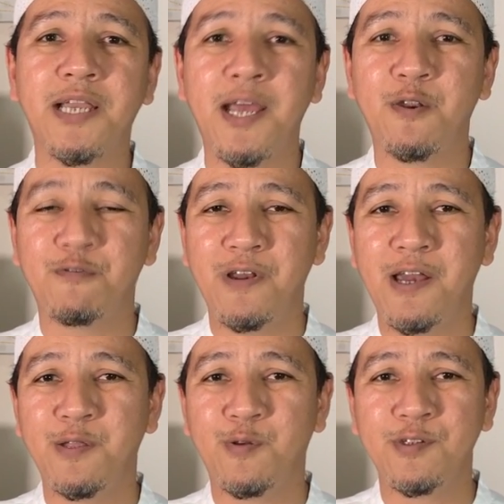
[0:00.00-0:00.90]
saya
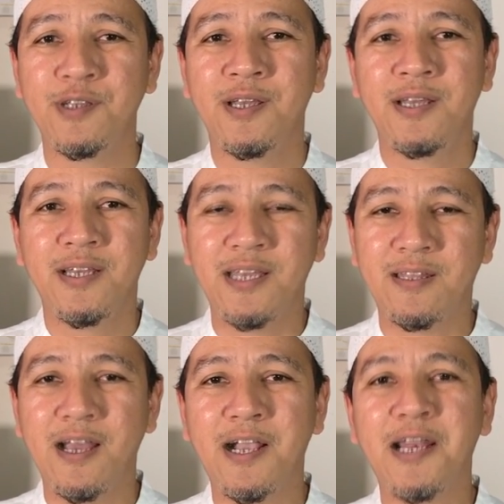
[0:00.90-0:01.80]
Novel Ali Drus
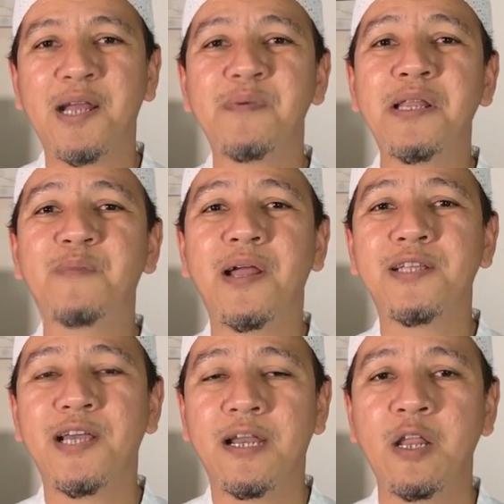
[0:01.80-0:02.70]
kita akan kembali
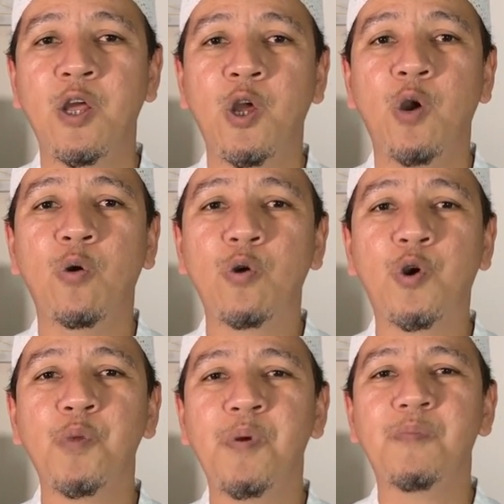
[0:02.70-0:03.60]
belajar
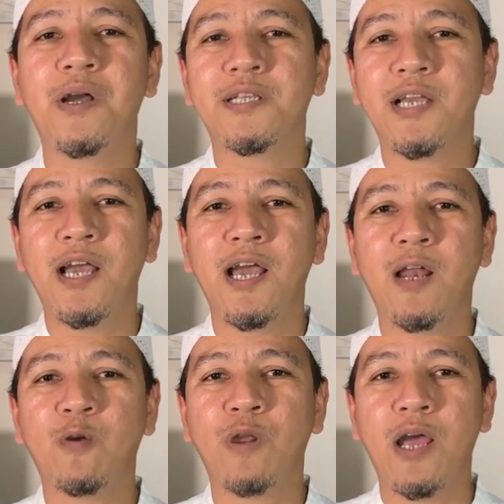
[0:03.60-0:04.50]
hukum membaca
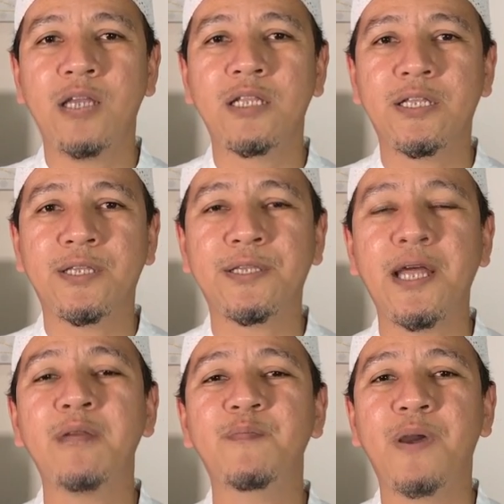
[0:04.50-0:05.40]
Al-Quran
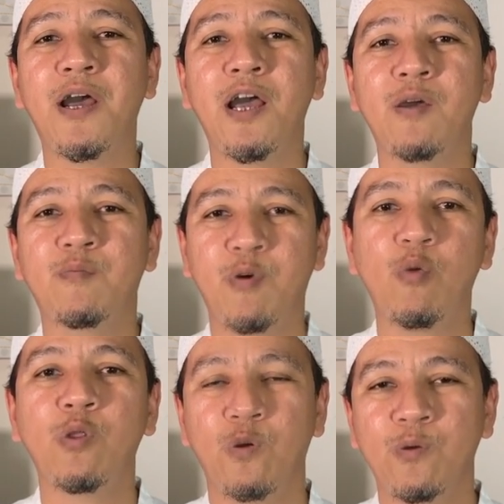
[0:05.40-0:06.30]
tanpa
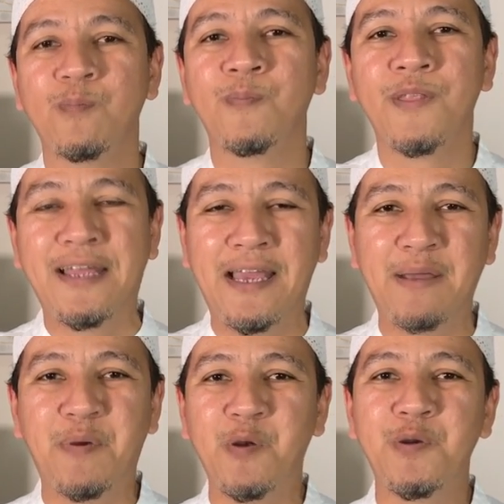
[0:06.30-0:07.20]
berwudu
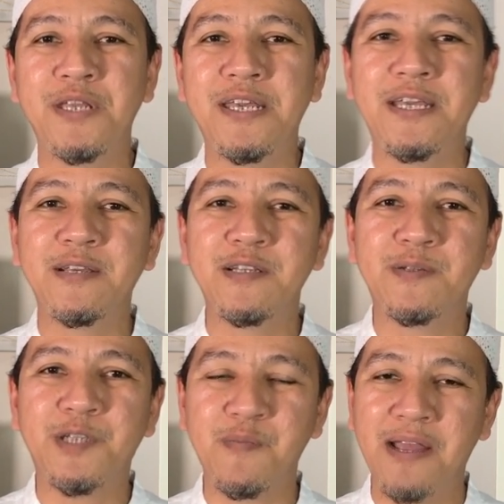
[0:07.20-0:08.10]
ya perlu
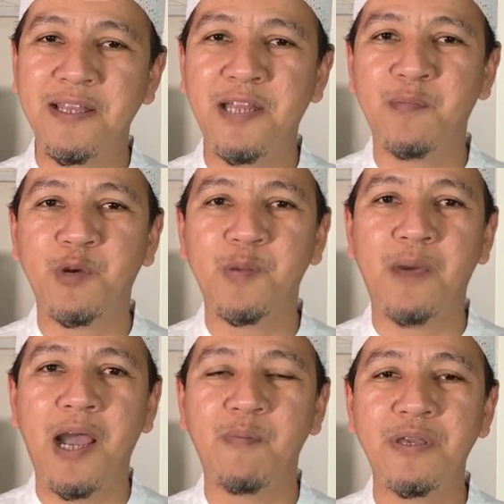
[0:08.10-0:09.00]
dicermati dan perlu
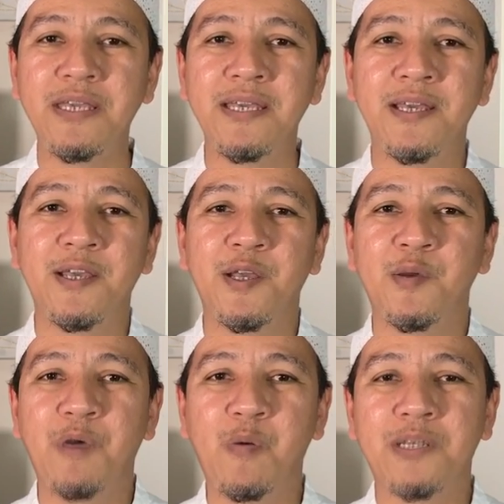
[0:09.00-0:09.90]
dipahami
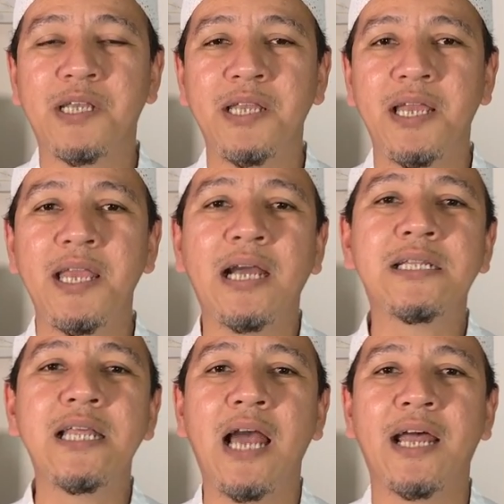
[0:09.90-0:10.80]
bahwasanya
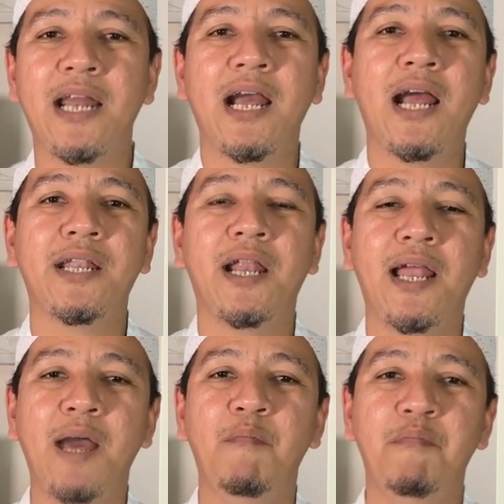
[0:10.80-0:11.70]
yang dilarang
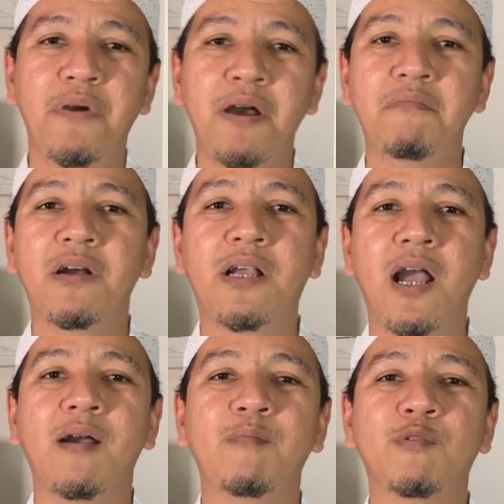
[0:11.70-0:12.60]
adalah
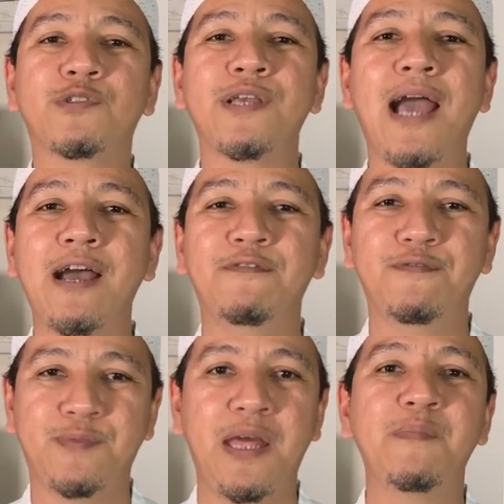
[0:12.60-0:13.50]
memegang
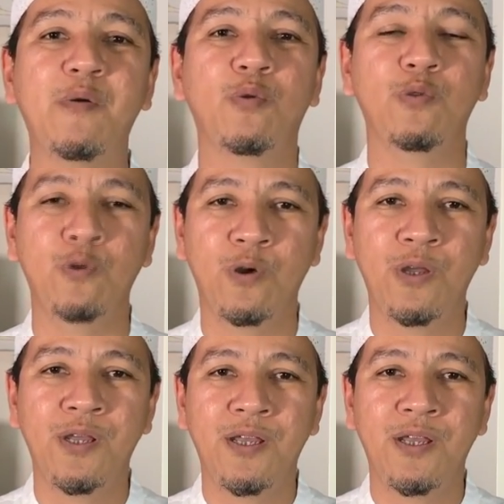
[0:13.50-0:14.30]
mushaf tanpa wudhu.